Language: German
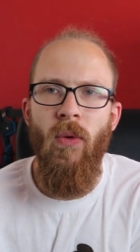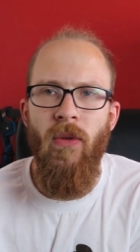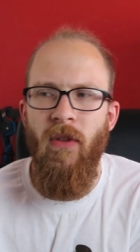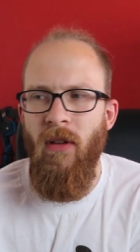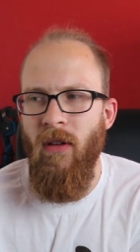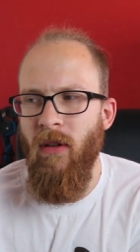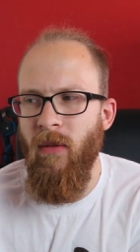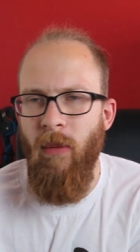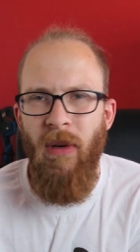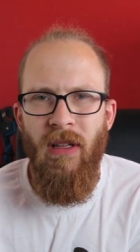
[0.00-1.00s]
und äh,
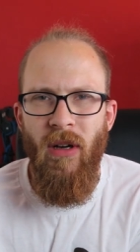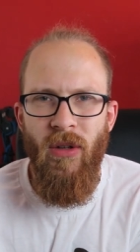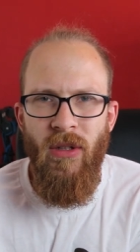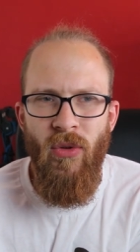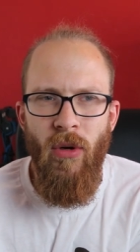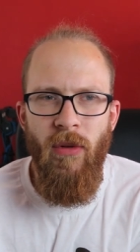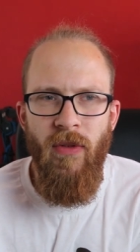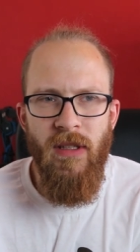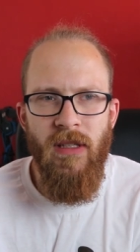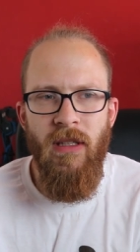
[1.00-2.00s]
da bringen ja auch die
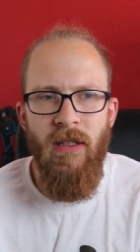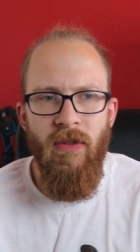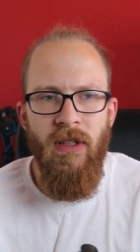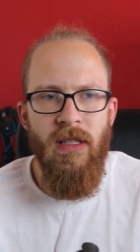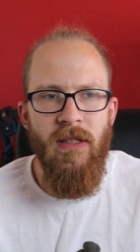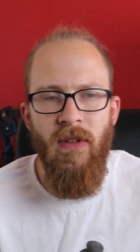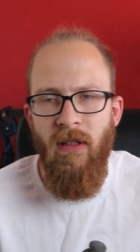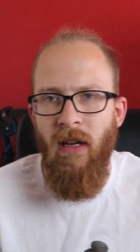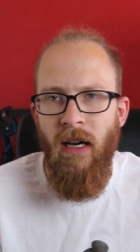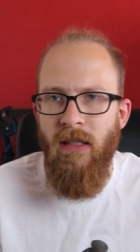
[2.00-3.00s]
Kurbelfenster irgendwie nichts,
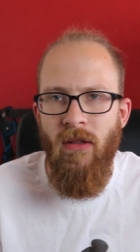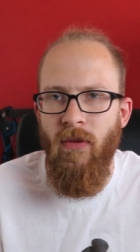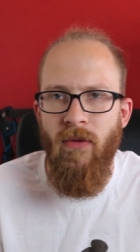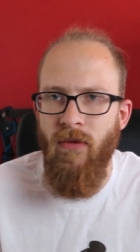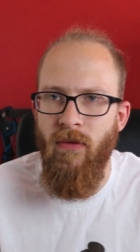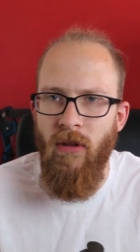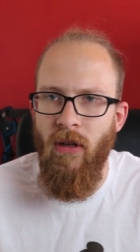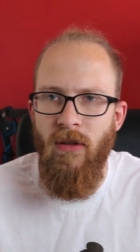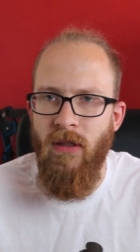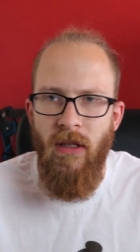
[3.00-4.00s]
wenn heiße Luft von
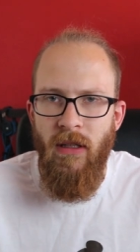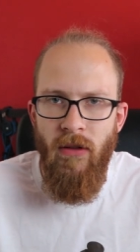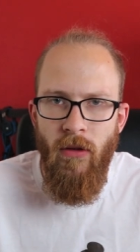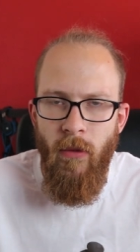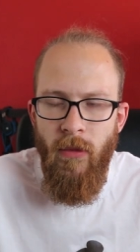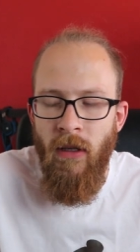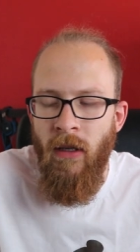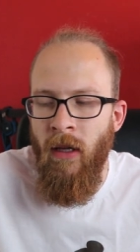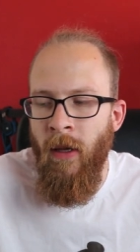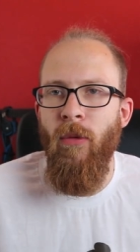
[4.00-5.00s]
außen nach innen kommt.
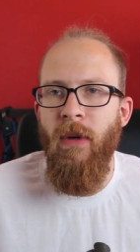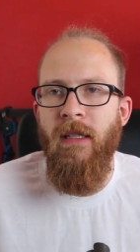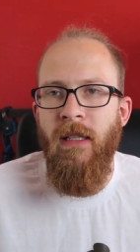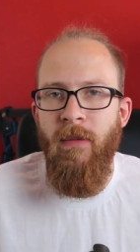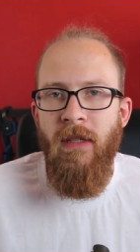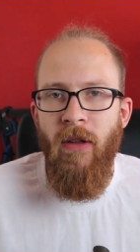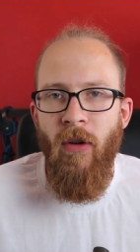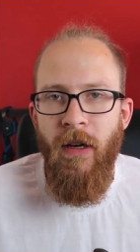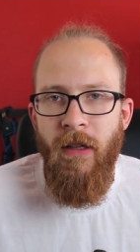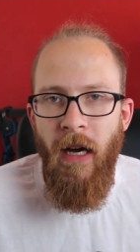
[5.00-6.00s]
Übrigens gibt es da
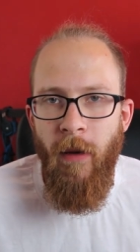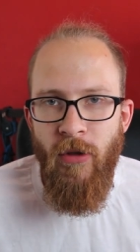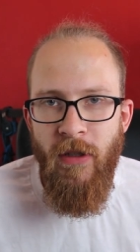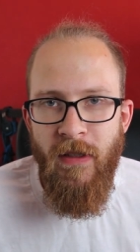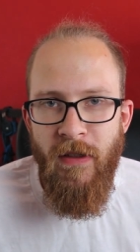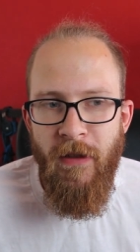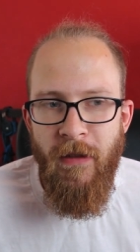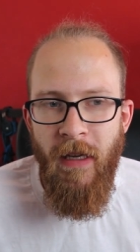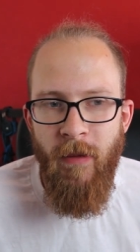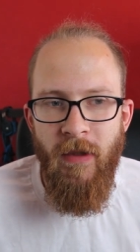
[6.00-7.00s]
noch ein abschließendes
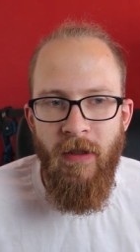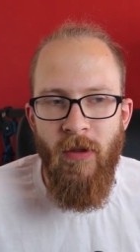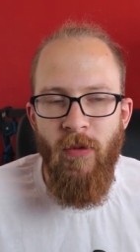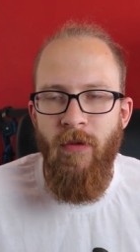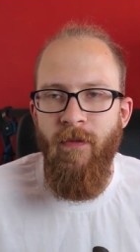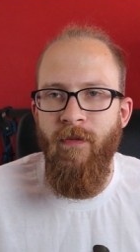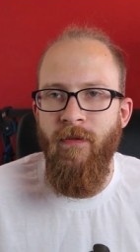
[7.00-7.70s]
Statement zu.